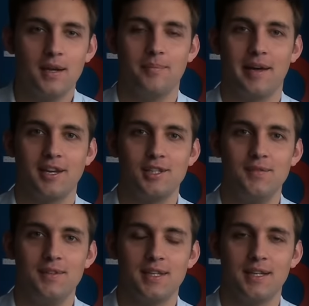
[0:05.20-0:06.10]
Marek
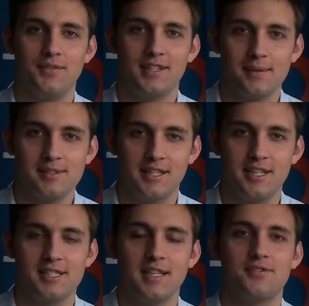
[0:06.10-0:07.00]
Siwik. Witam
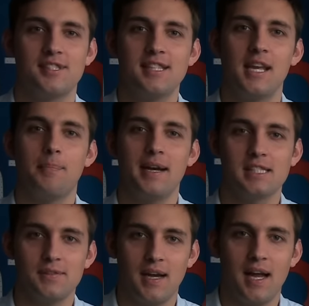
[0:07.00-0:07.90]
serdecznie wszystkich
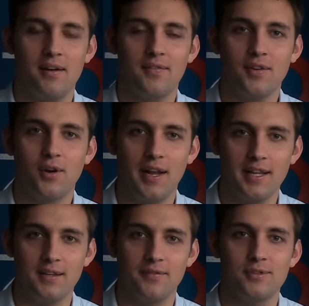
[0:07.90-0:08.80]
Państwa w
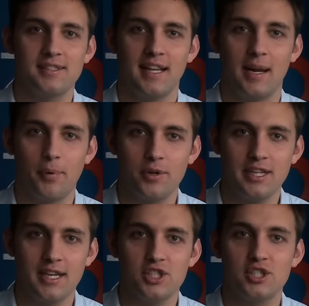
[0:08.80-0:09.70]
kolejnym Futsal
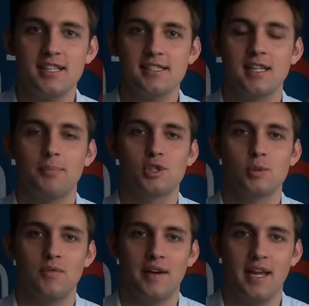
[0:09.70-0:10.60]
Raporcie. Czas na
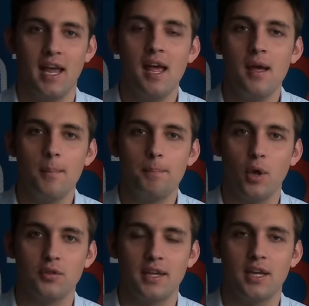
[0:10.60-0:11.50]
podsumowanie
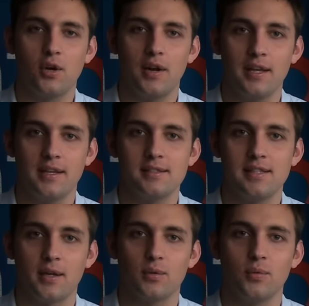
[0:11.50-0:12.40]
piątej kolejki
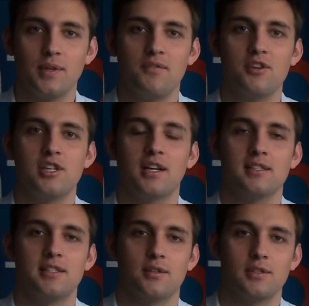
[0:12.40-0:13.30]
startu najwyższej
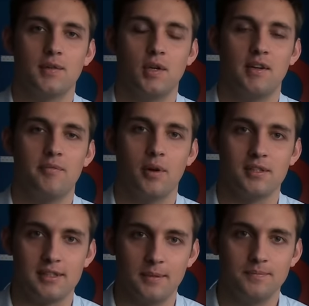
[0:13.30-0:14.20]
klasy rozgrywkowej w Polsce.